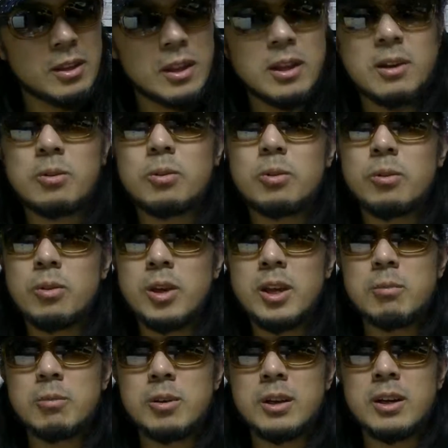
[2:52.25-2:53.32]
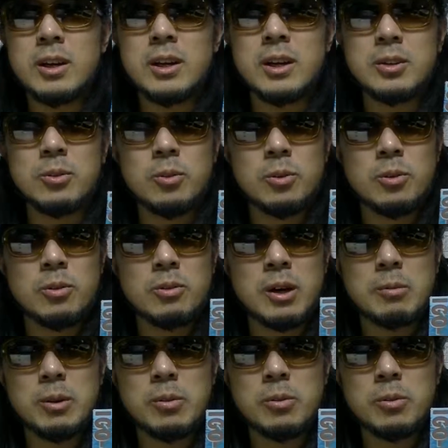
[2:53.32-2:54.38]
でこのゲームからあの
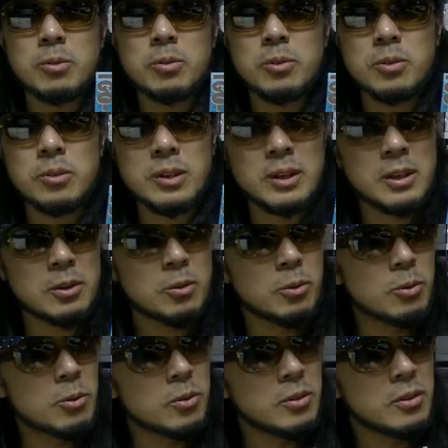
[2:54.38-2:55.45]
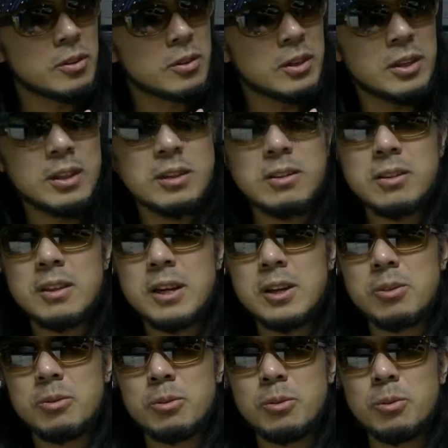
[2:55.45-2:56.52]
ファミコンのなんかこう
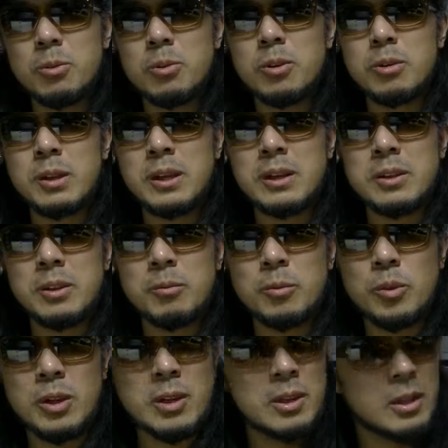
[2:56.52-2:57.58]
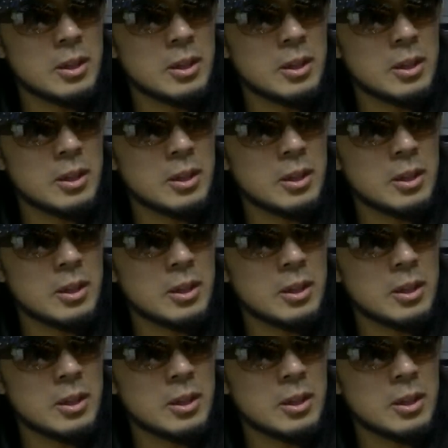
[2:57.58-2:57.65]
シリーズタイトルの多い中でもね